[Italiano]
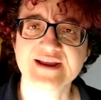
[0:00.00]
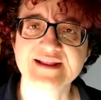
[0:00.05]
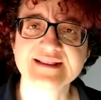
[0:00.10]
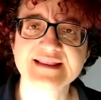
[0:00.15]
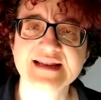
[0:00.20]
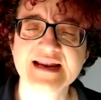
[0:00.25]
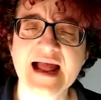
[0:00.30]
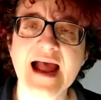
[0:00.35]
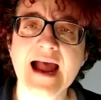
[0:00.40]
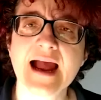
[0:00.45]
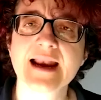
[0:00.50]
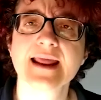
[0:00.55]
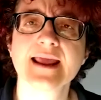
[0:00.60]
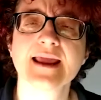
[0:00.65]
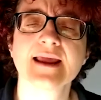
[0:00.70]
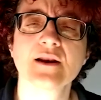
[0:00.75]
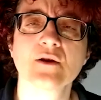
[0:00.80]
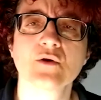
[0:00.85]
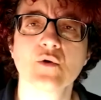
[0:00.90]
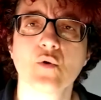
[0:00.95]

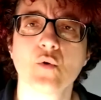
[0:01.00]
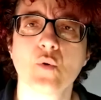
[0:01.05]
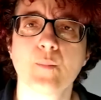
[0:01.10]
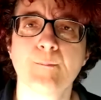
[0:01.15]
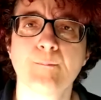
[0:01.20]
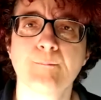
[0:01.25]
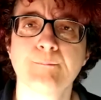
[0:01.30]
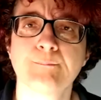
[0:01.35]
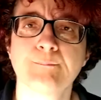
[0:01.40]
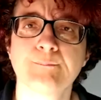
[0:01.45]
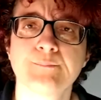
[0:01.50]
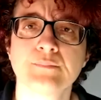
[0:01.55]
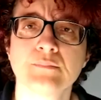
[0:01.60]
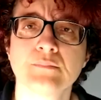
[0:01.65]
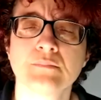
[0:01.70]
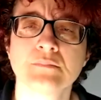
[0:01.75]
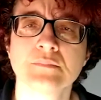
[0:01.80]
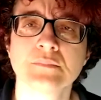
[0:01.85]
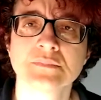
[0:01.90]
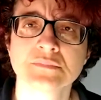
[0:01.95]
entrare, lo
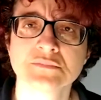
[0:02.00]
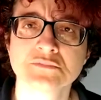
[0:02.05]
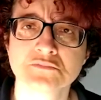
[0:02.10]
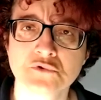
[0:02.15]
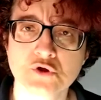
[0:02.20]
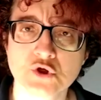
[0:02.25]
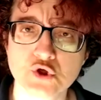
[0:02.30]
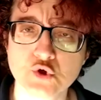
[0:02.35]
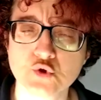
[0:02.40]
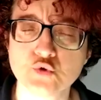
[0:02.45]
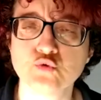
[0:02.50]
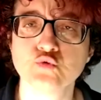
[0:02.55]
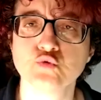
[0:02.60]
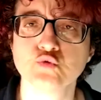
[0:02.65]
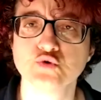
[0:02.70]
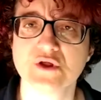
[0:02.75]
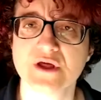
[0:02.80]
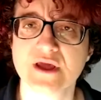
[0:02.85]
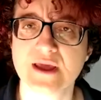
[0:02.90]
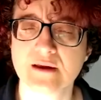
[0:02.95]

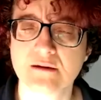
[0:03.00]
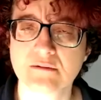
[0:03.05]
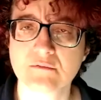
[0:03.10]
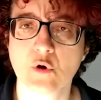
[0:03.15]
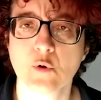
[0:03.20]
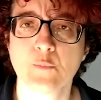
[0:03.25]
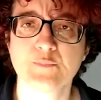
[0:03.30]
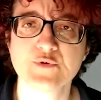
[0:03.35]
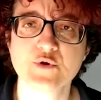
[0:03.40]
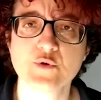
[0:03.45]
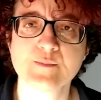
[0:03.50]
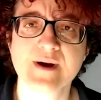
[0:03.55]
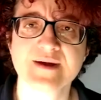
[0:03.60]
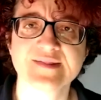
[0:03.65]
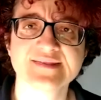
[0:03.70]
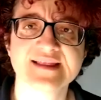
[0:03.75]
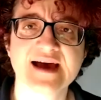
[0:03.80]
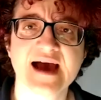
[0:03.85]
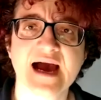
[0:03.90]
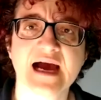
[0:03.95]
chiude con più
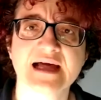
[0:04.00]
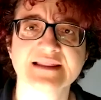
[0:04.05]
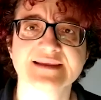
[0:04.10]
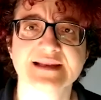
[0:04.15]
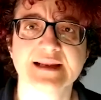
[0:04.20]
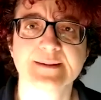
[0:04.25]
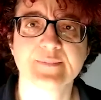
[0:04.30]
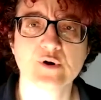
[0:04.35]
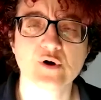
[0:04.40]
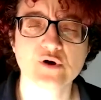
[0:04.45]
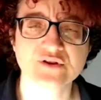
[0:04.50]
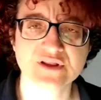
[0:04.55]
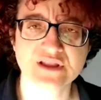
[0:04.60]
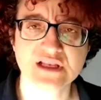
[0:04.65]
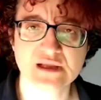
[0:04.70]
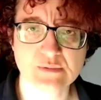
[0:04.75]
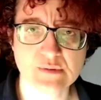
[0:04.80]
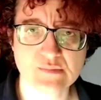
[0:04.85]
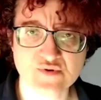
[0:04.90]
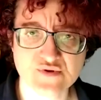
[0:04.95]
mandate la porta
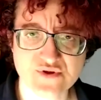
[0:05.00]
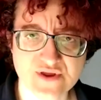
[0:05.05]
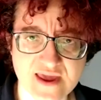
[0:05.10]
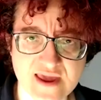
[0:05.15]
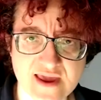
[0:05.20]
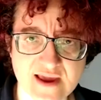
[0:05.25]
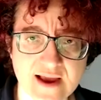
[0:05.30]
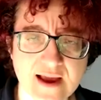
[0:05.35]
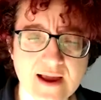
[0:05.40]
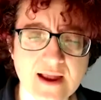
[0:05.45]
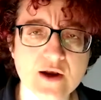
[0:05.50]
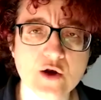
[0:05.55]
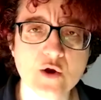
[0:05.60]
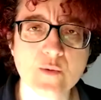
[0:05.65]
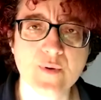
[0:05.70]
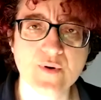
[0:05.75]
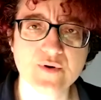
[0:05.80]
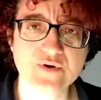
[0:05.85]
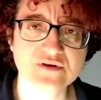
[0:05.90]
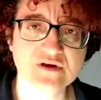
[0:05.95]
della biblioteca e lo
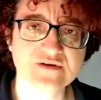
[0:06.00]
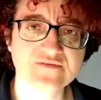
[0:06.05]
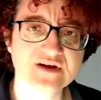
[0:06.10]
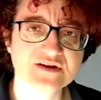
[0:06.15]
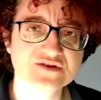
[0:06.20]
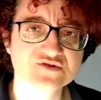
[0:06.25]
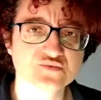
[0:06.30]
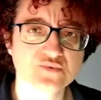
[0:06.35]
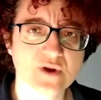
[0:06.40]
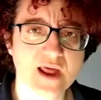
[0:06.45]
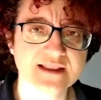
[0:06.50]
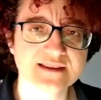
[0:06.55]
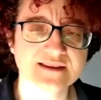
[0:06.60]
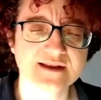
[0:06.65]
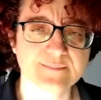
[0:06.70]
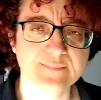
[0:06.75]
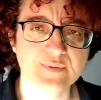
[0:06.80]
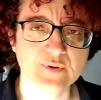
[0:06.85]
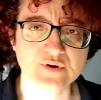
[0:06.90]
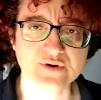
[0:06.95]
porta verso
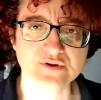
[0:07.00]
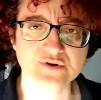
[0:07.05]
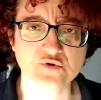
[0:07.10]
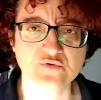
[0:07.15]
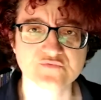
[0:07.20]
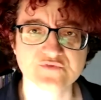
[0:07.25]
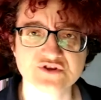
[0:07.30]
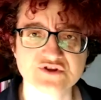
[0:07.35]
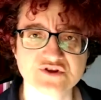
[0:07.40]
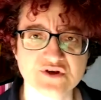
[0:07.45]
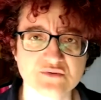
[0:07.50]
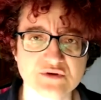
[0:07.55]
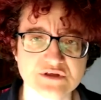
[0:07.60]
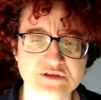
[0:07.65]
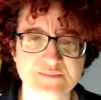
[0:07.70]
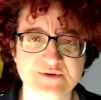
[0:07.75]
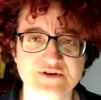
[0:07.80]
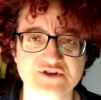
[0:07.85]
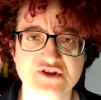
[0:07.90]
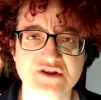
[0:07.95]
un'altra porta dove c'è una
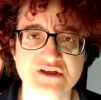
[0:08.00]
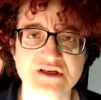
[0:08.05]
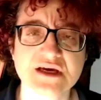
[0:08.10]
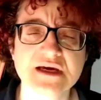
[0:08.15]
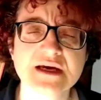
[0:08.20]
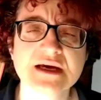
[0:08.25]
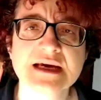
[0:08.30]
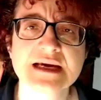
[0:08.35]
specie di